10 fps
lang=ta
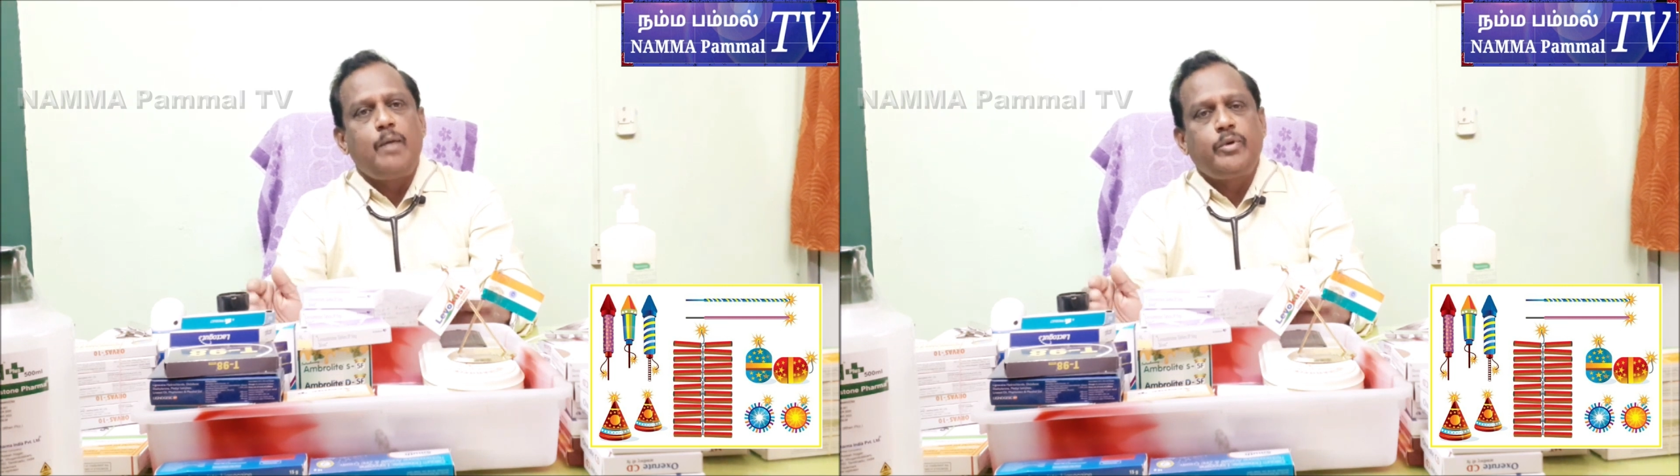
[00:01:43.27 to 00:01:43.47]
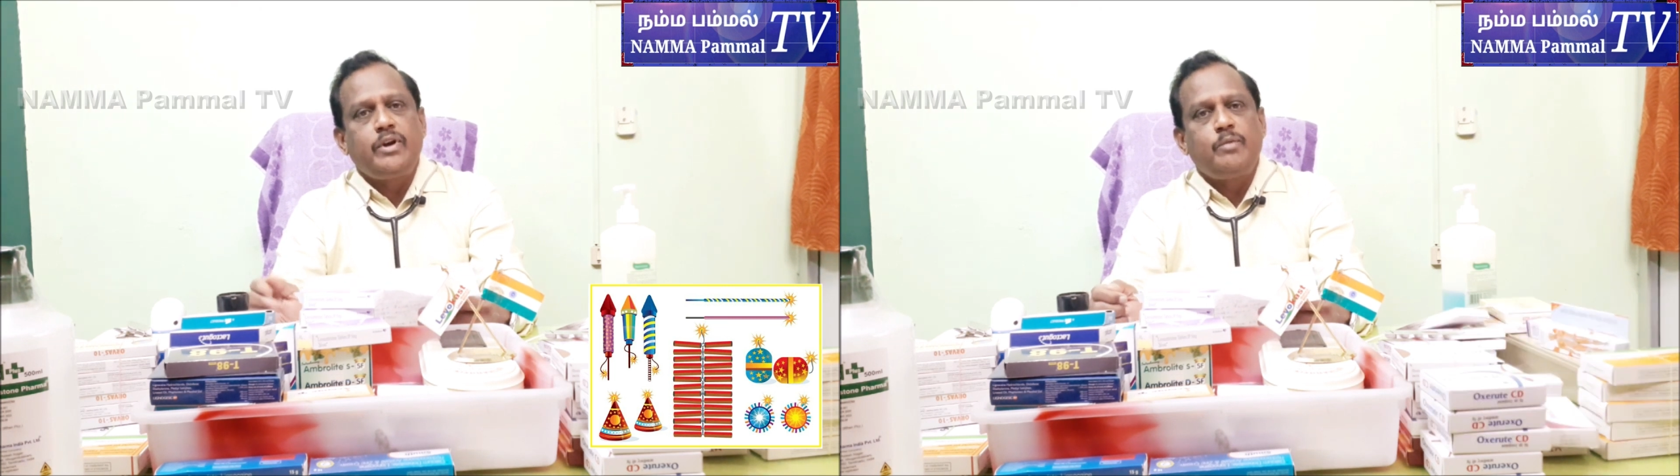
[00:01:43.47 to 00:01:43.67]

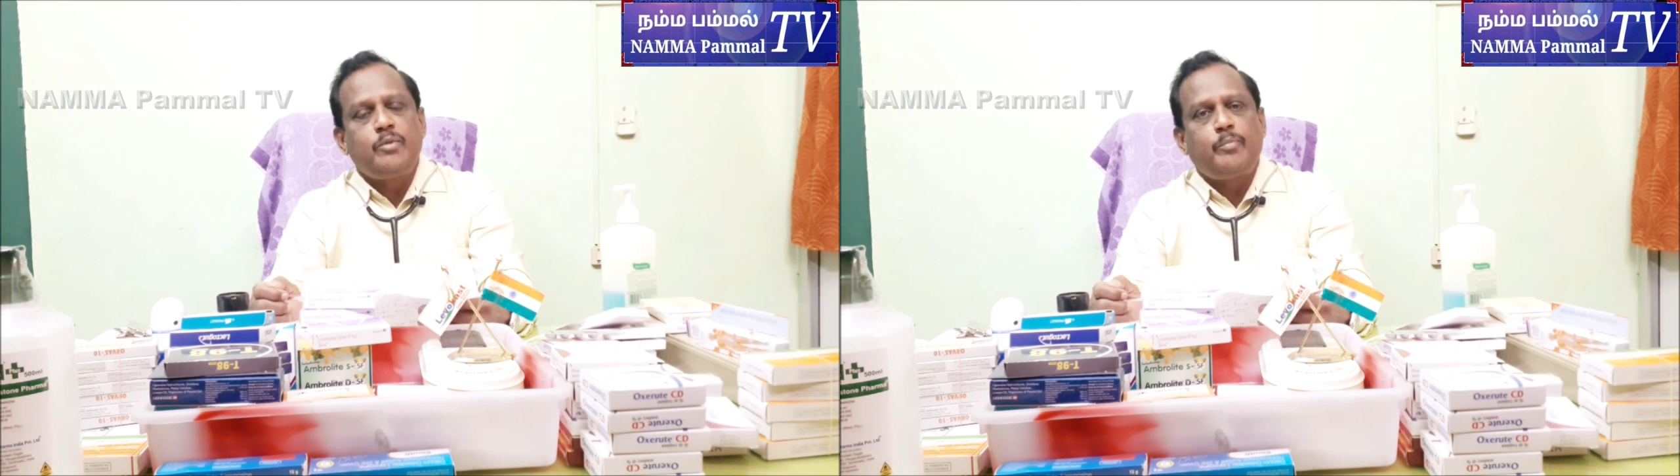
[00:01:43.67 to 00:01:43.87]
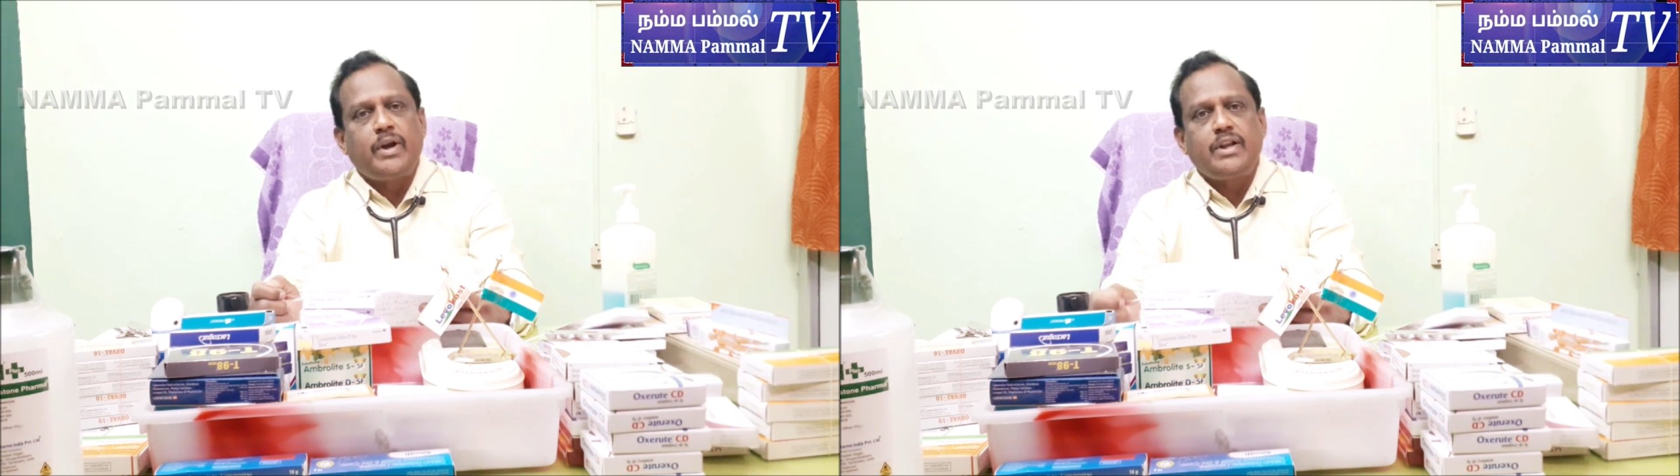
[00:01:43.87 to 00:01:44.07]
அப்புறம்
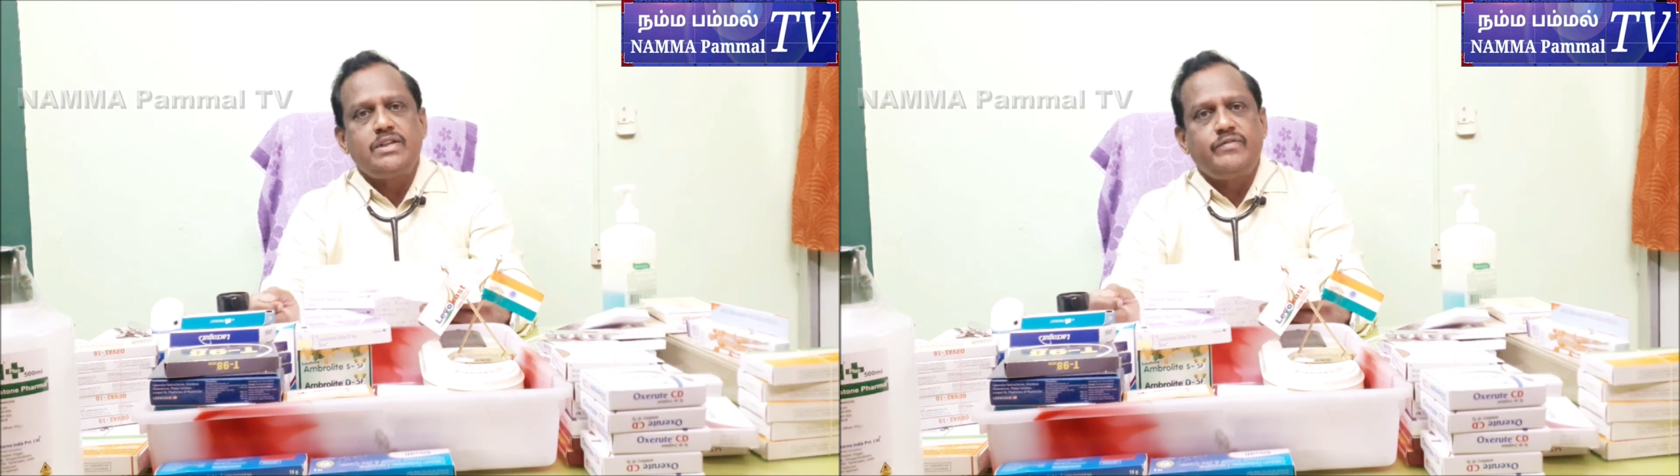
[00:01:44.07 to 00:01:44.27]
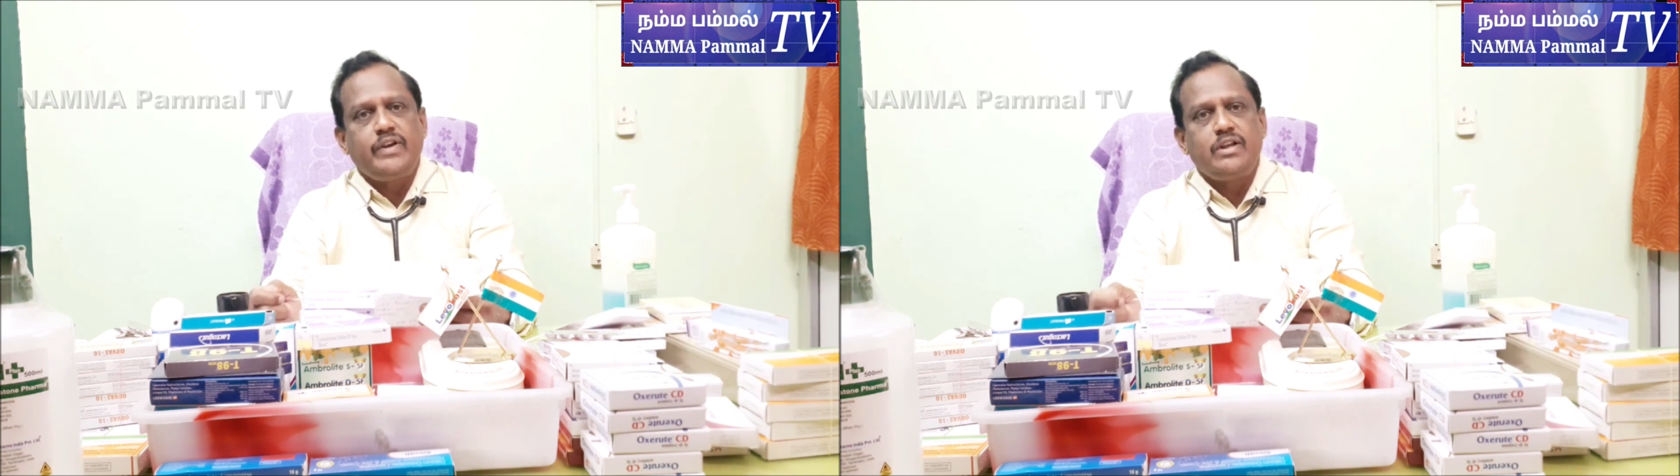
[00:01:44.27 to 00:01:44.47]
நம்ம
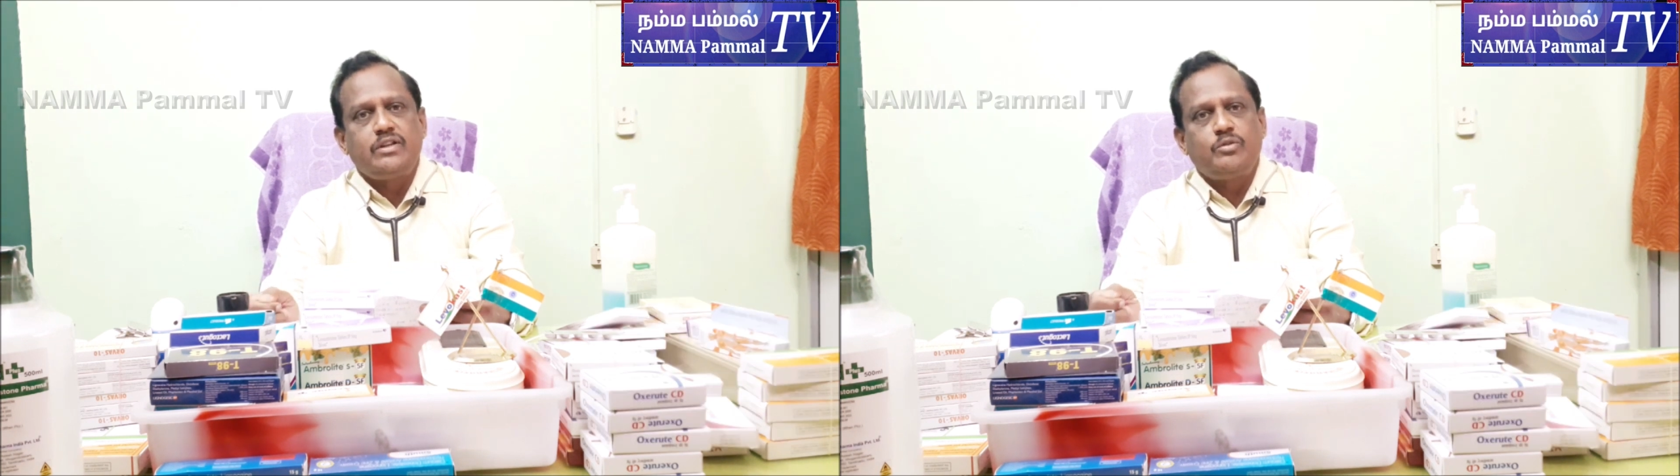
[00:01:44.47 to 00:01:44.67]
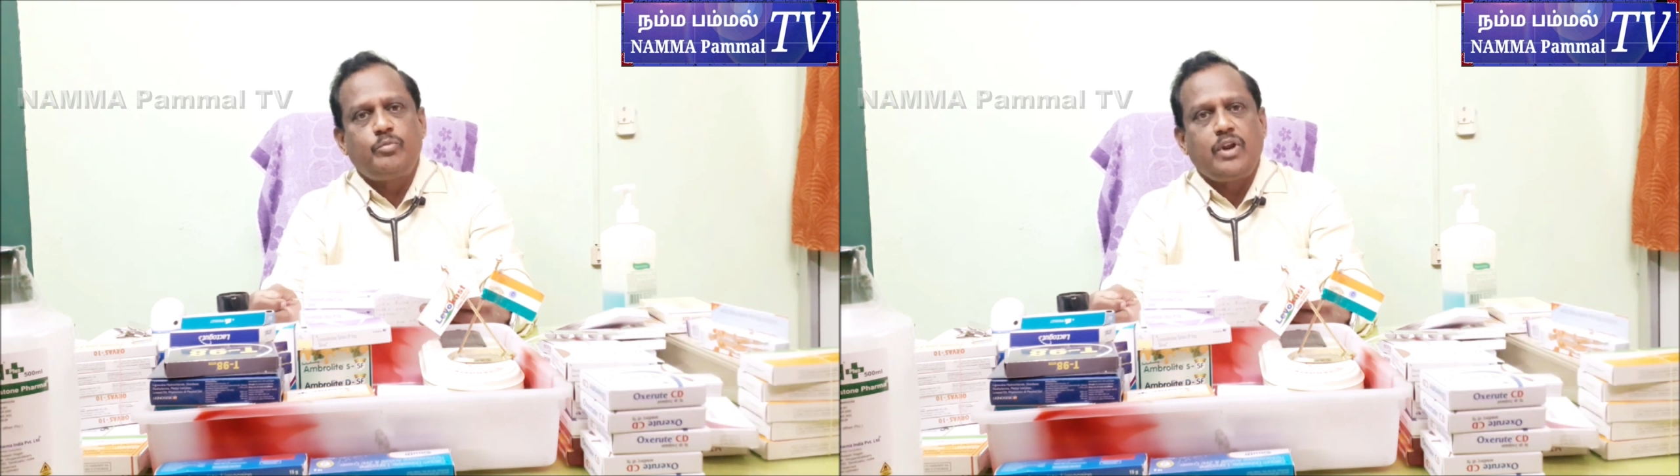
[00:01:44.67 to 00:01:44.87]
பட்டாசு
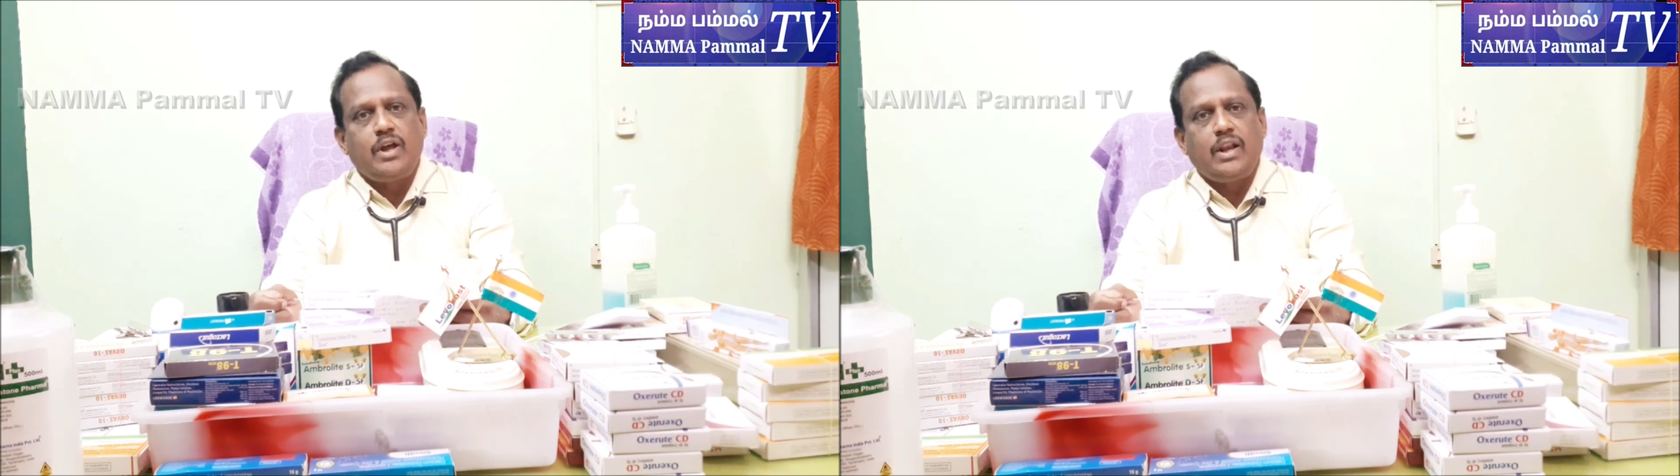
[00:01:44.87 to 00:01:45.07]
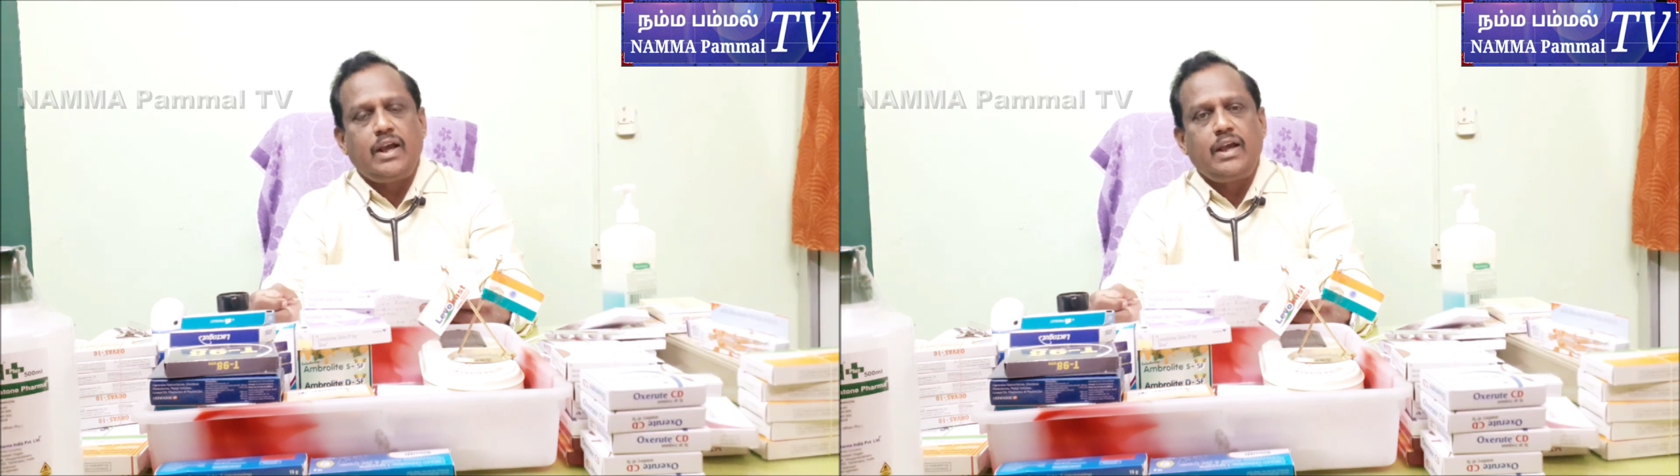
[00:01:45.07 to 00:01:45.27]
வெடிக்கிறதுக்கு
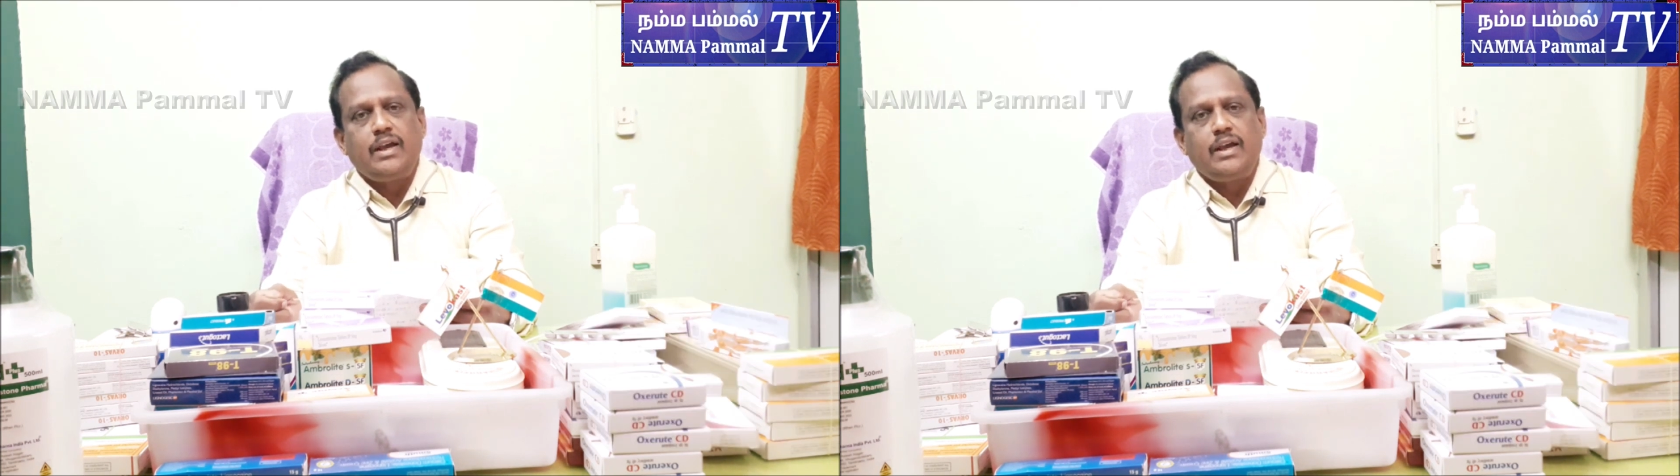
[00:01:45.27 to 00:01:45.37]
முன்னால்